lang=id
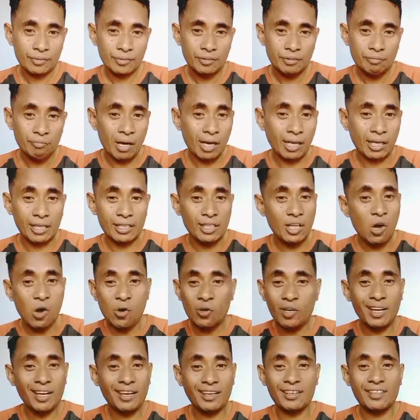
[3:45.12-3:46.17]
Makanya
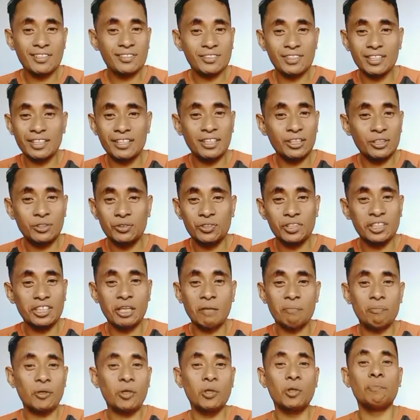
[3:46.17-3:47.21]
orang Kristen itu
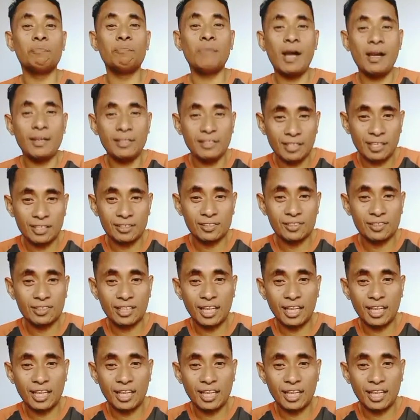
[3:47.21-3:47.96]
tidak perlu panas